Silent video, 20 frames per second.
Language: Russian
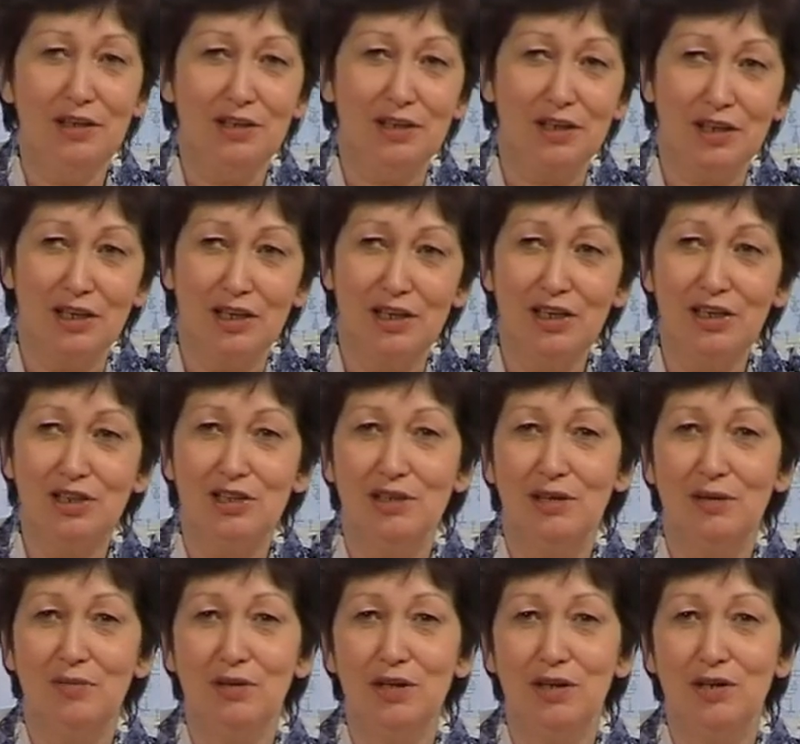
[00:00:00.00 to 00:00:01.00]
мы
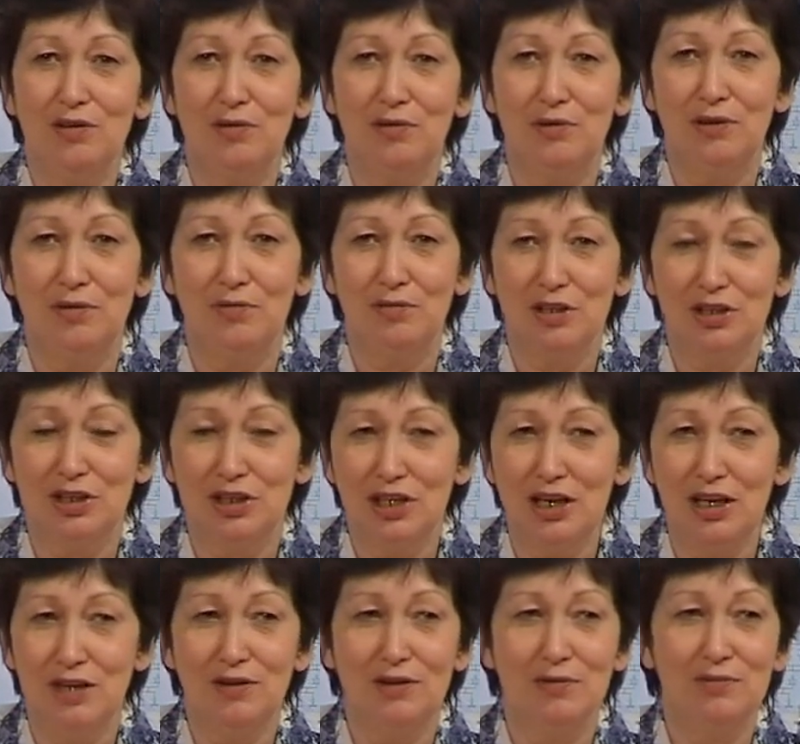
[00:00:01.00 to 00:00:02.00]
энергичные, мы не ходим,
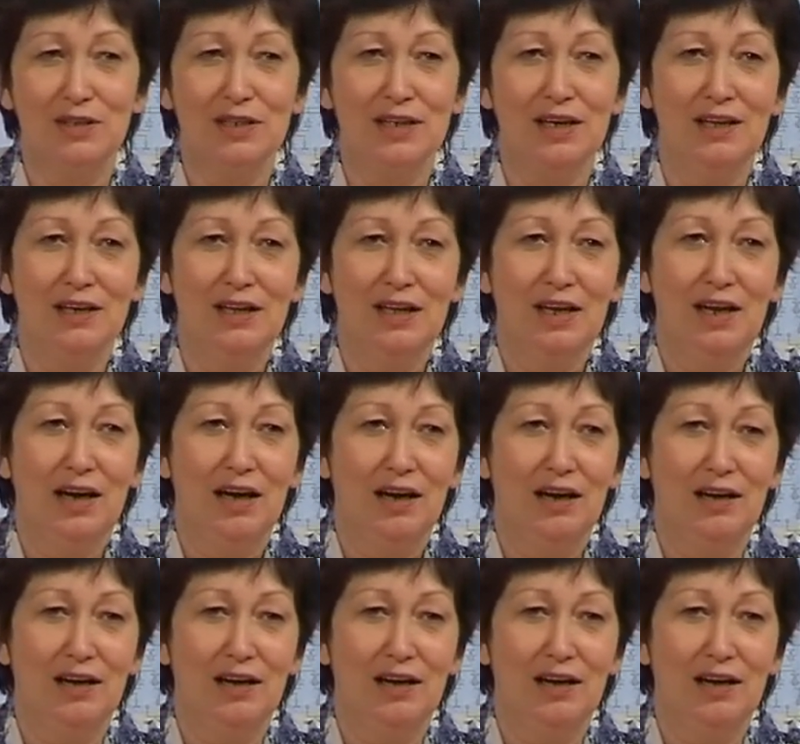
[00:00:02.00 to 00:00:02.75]
не жалуемся.